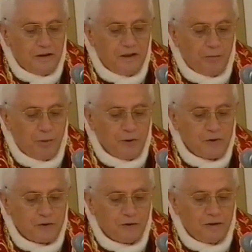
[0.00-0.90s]
gli
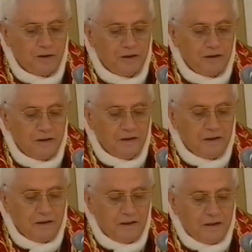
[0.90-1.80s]
apostoli,
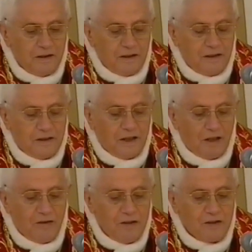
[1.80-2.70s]
e
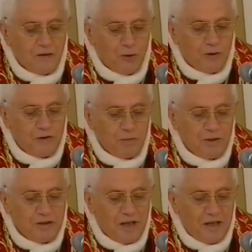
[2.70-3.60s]
tra questi in modo
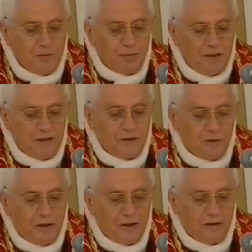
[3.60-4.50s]
speciale
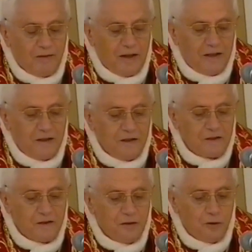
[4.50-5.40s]
Pietro al quale il
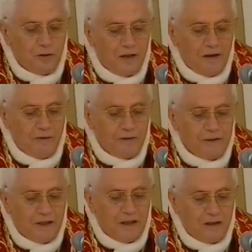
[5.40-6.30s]
Signore ha
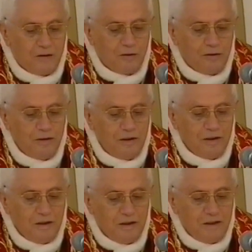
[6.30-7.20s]
affidato
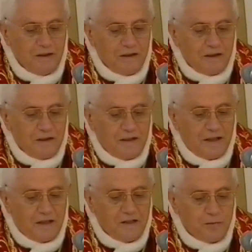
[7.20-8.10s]

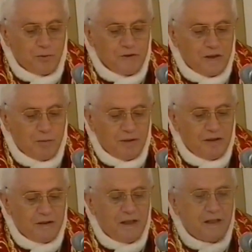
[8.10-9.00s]
la
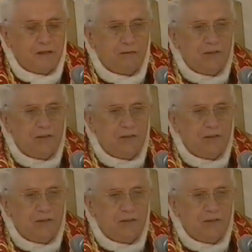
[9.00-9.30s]
responsabilità di